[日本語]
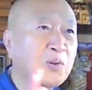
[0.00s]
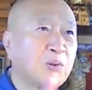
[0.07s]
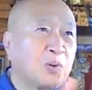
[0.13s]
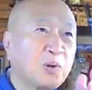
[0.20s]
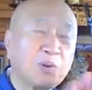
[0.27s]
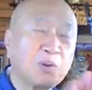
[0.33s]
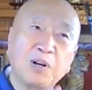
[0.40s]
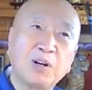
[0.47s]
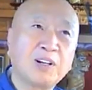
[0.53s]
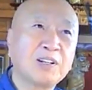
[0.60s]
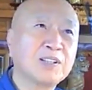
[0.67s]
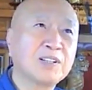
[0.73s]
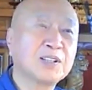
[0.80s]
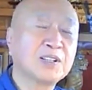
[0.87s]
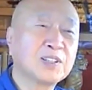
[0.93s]
これは
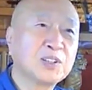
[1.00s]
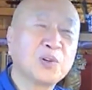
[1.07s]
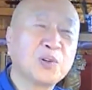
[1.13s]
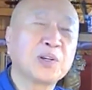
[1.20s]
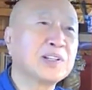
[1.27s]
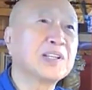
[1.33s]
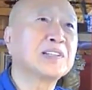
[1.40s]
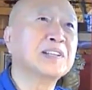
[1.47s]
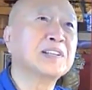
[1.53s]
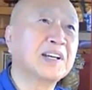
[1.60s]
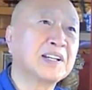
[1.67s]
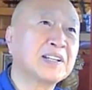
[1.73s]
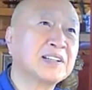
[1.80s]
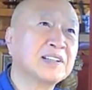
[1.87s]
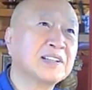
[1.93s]
表現できな
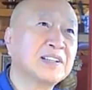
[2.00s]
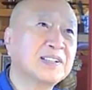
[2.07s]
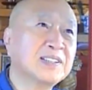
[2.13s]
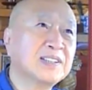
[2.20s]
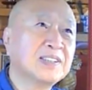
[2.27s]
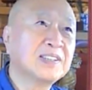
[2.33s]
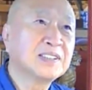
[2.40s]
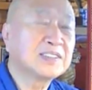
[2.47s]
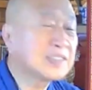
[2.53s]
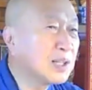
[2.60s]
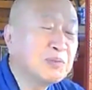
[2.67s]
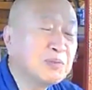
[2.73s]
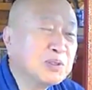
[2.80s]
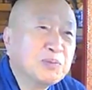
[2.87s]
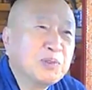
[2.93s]
い。
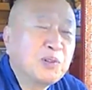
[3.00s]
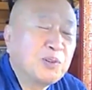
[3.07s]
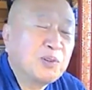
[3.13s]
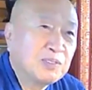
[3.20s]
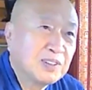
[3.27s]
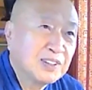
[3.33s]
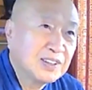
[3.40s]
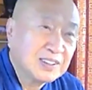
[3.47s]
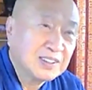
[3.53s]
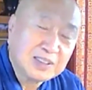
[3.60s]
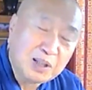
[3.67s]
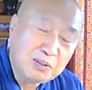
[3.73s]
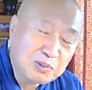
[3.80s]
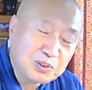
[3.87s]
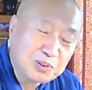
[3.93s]
寒いも
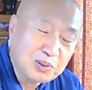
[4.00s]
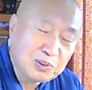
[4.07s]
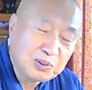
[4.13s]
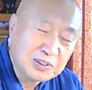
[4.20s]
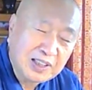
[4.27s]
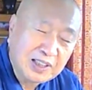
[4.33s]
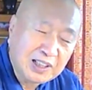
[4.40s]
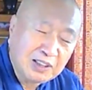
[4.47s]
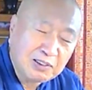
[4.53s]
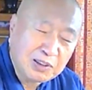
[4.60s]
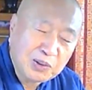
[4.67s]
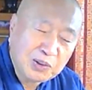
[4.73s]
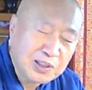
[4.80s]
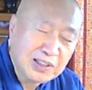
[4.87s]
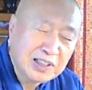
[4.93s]
寒いという世界は
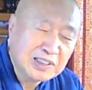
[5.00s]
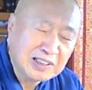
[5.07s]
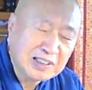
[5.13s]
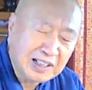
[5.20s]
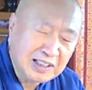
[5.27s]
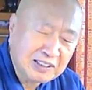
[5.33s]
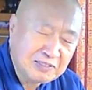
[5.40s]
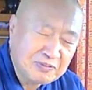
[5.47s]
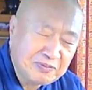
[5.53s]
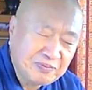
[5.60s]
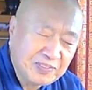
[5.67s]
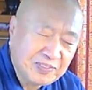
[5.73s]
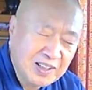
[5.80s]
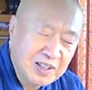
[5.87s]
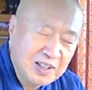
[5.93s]
表現できない。
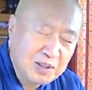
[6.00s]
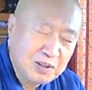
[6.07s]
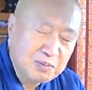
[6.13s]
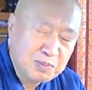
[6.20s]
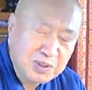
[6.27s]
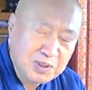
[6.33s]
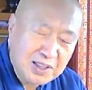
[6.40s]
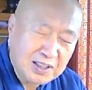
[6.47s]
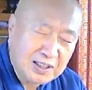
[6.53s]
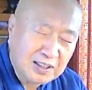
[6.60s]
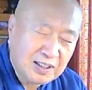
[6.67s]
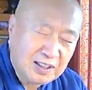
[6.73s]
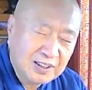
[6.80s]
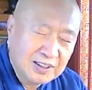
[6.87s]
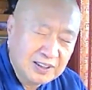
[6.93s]
みんな
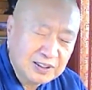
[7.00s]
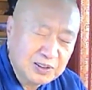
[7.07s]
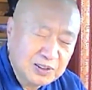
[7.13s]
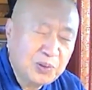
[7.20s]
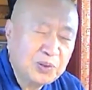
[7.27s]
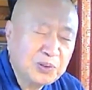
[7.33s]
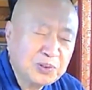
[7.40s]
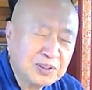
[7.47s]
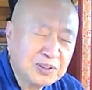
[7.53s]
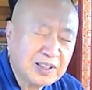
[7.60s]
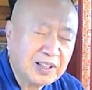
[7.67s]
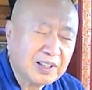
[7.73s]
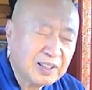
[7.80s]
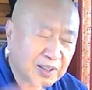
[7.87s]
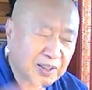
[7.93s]
が共有し
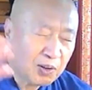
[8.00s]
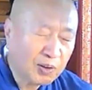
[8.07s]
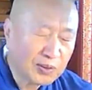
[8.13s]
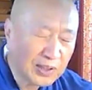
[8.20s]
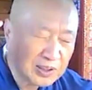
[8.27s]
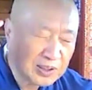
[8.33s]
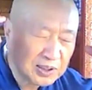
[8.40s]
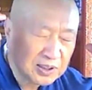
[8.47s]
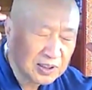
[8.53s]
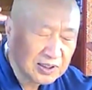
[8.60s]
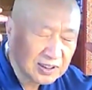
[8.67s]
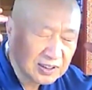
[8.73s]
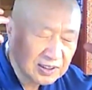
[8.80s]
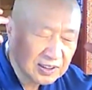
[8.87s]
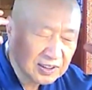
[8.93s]
て同じ
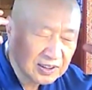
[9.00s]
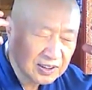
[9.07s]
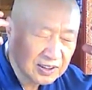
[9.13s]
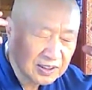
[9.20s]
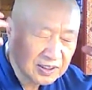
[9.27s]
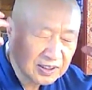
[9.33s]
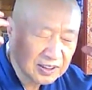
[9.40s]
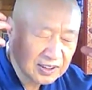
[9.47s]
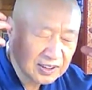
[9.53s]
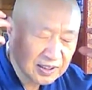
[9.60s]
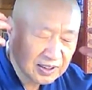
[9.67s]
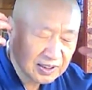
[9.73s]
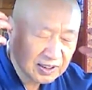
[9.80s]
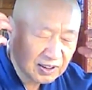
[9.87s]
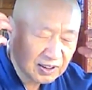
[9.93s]

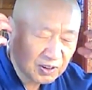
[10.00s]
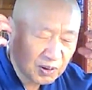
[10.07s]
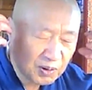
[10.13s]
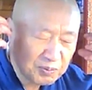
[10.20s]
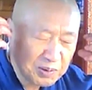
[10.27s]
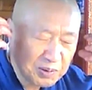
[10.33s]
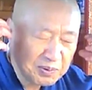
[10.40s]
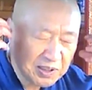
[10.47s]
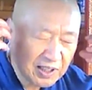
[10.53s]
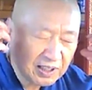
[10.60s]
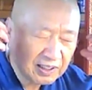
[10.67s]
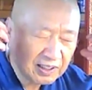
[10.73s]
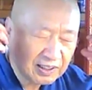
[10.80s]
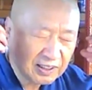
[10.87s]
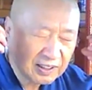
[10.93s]
こう耳
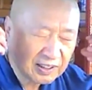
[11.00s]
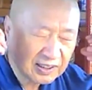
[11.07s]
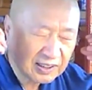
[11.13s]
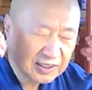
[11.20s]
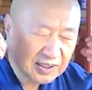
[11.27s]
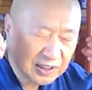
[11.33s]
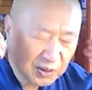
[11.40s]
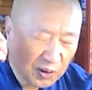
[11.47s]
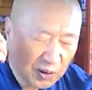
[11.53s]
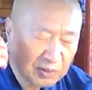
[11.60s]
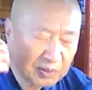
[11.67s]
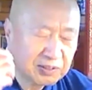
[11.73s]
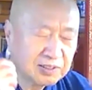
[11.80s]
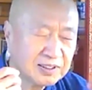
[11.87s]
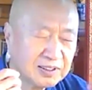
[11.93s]
で聞こえ
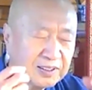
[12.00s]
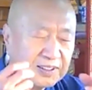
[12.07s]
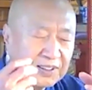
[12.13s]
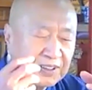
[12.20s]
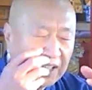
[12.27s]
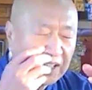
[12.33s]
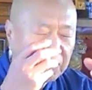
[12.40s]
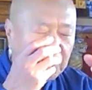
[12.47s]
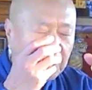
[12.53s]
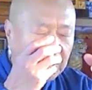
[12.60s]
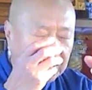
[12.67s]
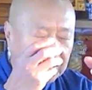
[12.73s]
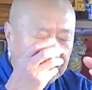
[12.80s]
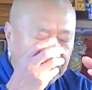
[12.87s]
る。あるいは